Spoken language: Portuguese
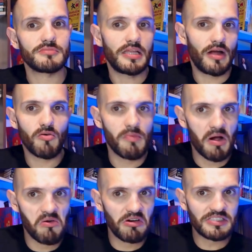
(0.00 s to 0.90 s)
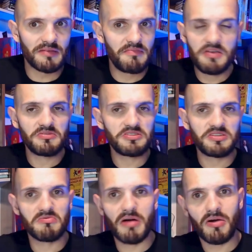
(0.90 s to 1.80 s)
é alguma coisa, mimos e
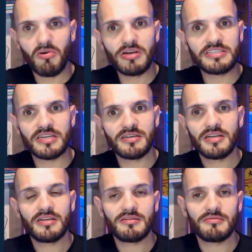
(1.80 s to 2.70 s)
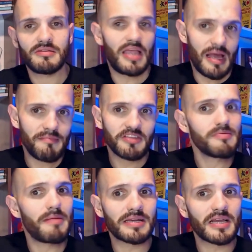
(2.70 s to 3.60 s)
alguma coisa, é a
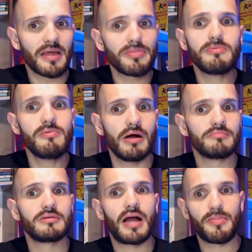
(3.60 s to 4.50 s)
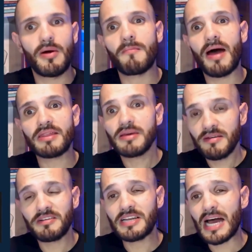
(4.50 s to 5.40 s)
mesma marca que a tua. A tua marca,
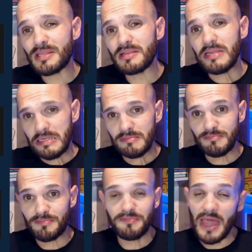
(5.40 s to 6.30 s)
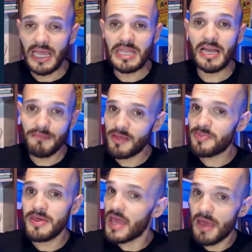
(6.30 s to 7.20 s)
na verdade,
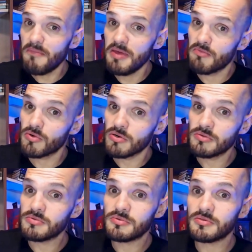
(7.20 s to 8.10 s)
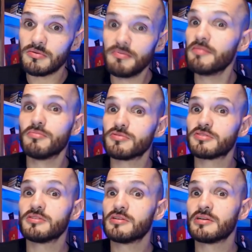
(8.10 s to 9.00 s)
tecnicamente é mimo.
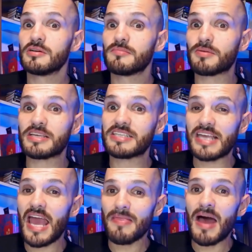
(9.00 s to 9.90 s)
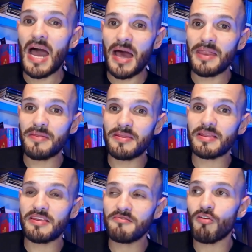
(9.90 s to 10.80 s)
Mimos. Porque se é na área
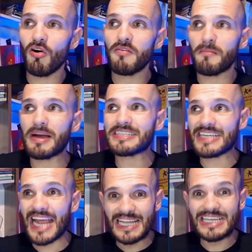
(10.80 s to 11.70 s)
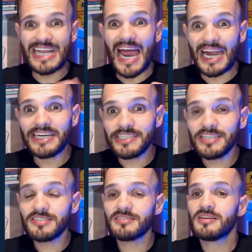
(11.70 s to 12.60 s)
que envolve a parte de
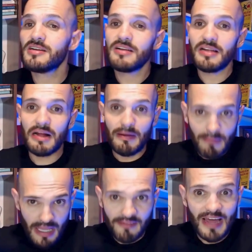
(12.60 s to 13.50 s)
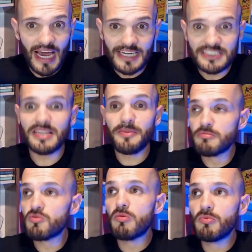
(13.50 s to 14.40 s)
artes, a palavra artes é
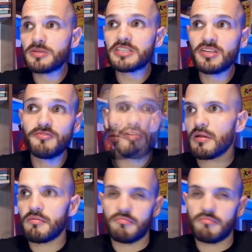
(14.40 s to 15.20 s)
termo comum descritivo.